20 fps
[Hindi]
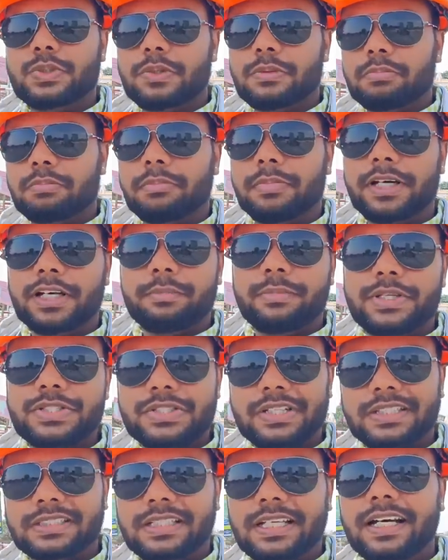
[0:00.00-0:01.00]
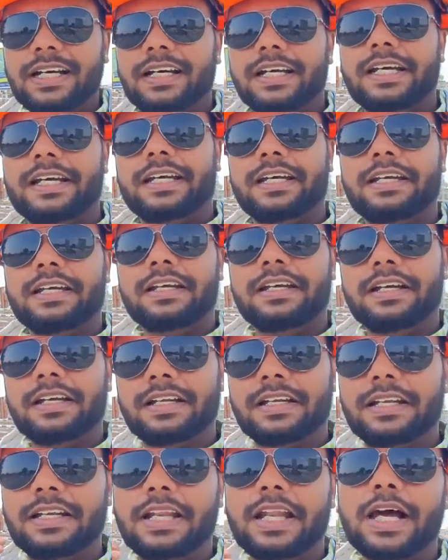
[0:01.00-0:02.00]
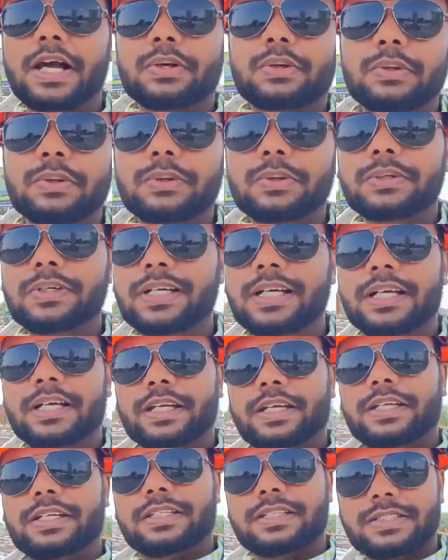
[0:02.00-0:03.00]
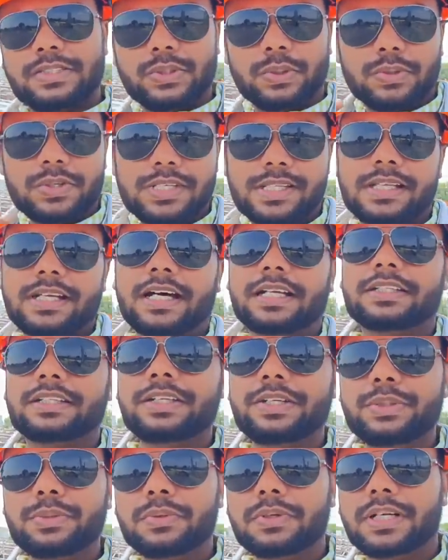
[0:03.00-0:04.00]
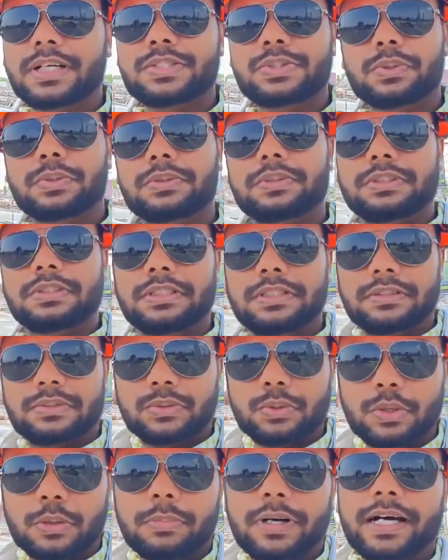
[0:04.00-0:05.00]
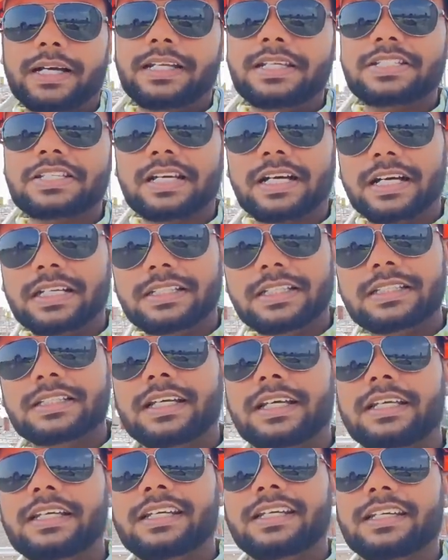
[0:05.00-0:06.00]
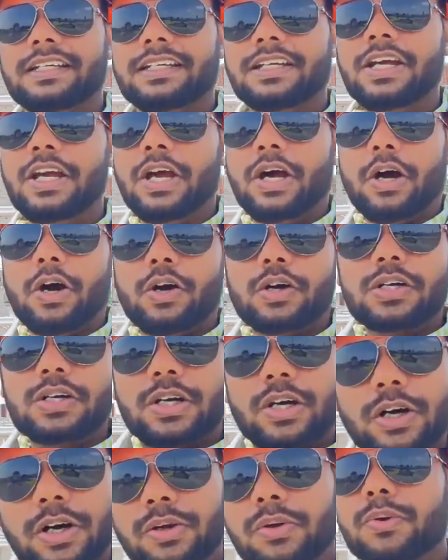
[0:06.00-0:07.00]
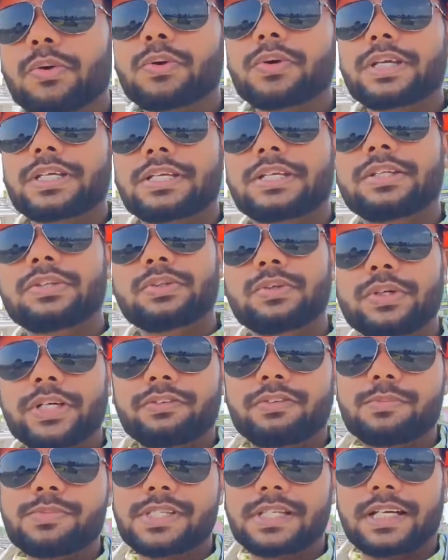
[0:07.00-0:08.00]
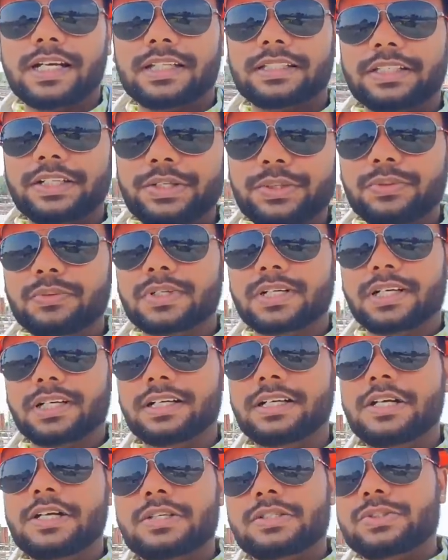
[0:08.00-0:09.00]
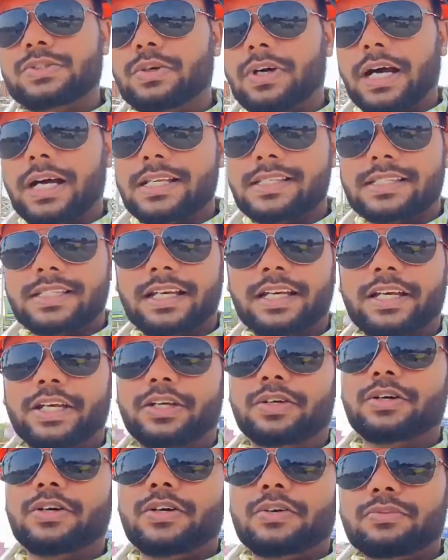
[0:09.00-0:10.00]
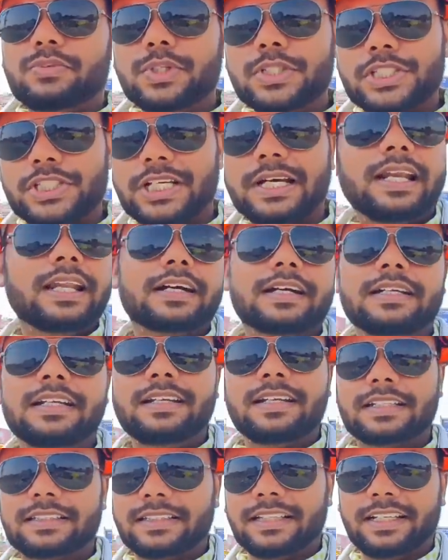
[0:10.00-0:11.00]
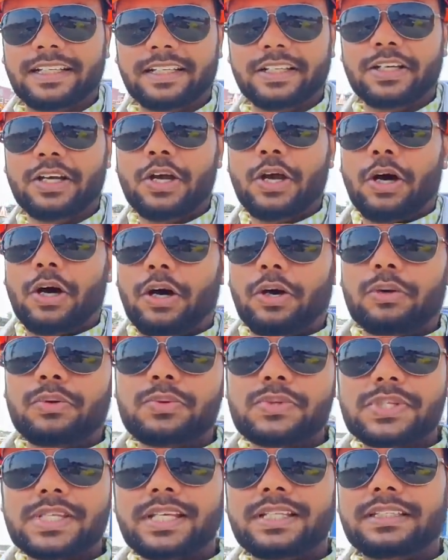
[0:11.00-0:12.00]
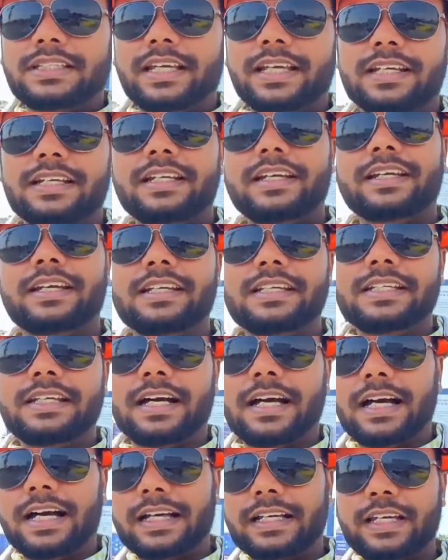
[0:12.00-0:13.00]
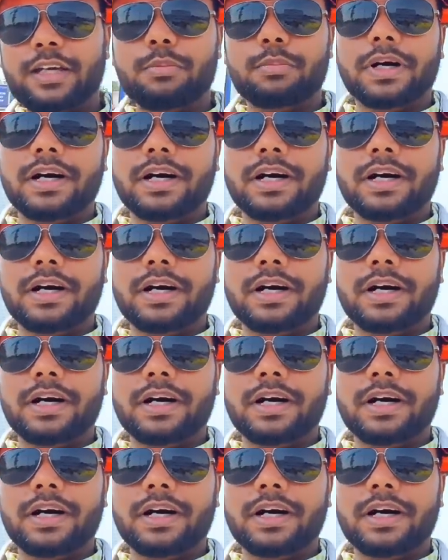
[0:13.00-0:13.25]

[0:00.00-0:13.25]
जो मन में श्रद्धा है लाखों जो सनातनियों का जो कुर्बानी शहादत गई है और करोड़ों हिंदू एवं सनातनियों का जो आस्था है वो छलकने लगता है और उसे देखने के लिए आंखें